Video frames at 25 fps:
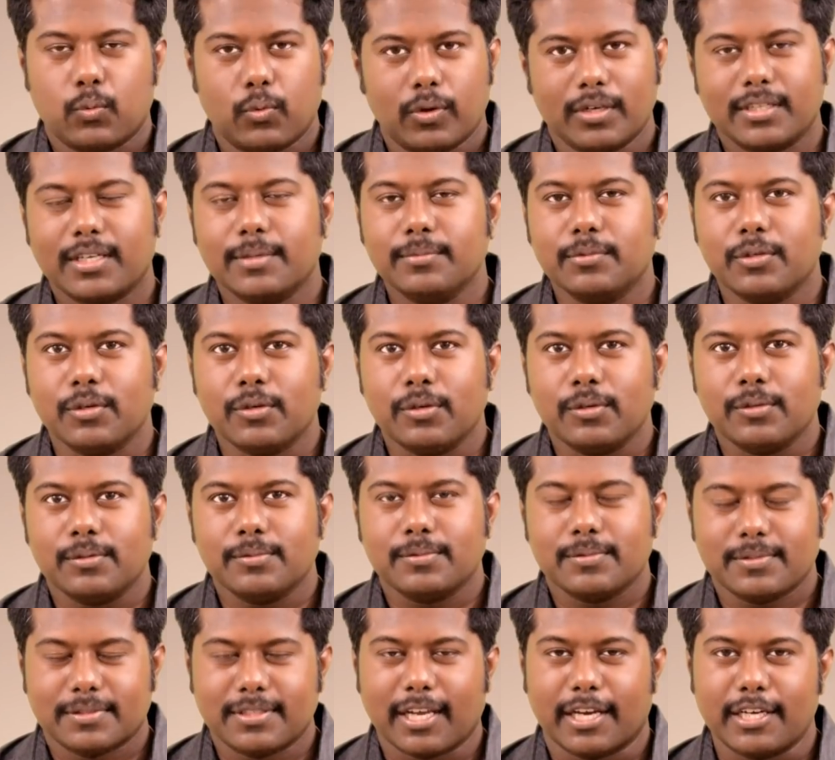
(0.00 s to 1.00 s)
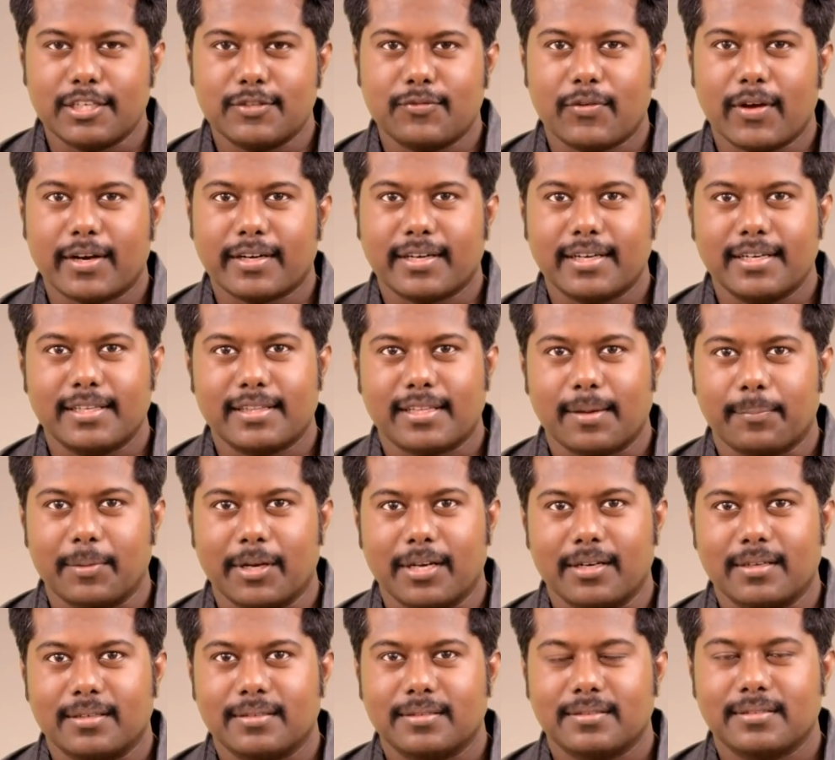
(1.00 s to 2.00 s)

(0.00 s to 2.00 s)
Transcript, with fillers: வெல்கம் டு சயின்ஸ் ஃபேக்ட்ரின் தமிழ்